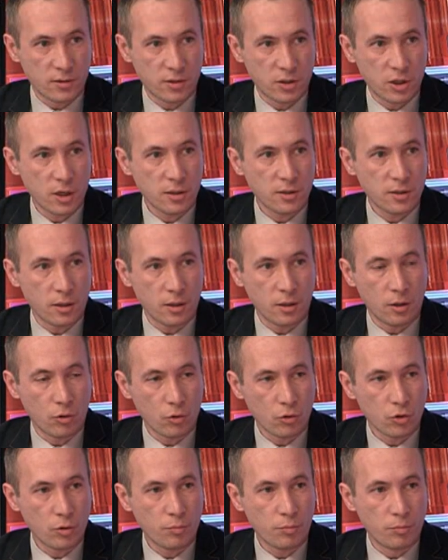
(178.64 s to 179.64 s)
у нас в чате, они
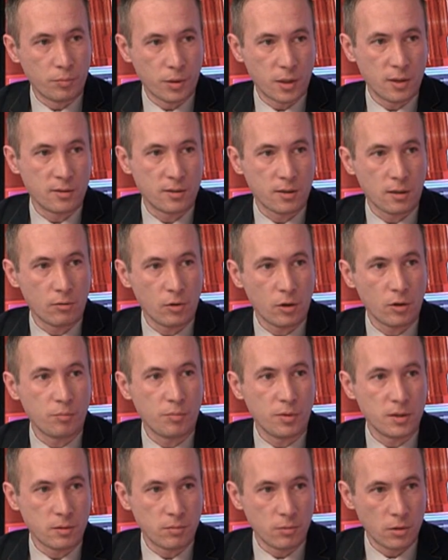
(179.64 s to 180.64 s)
тоже предоставляют
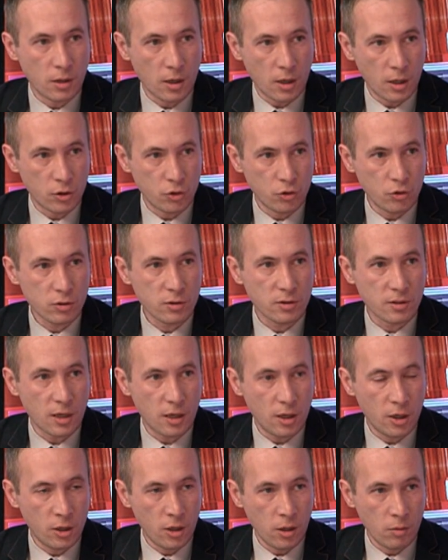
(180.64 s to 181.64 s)
письменный отчет
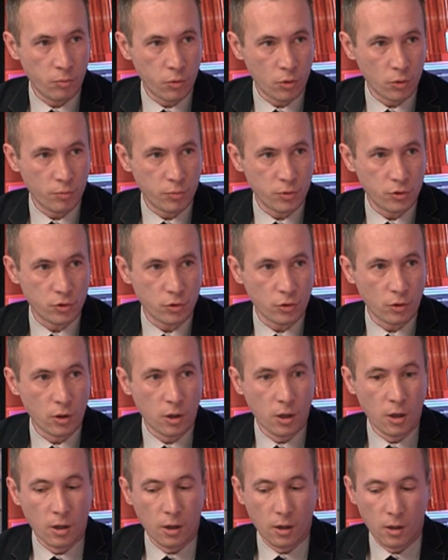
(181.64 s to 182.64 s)
за их подписью.
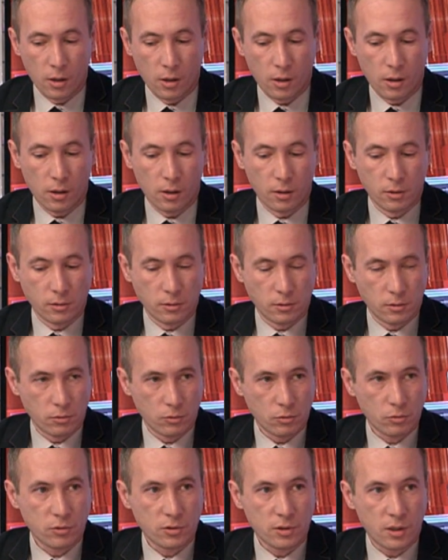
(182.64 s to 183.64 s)
А,
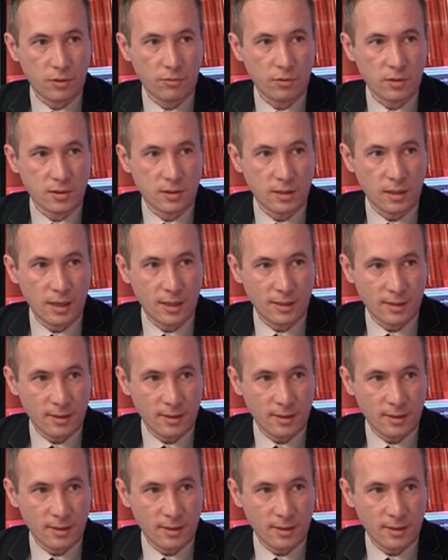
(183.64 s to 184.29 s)
ну, соответственно,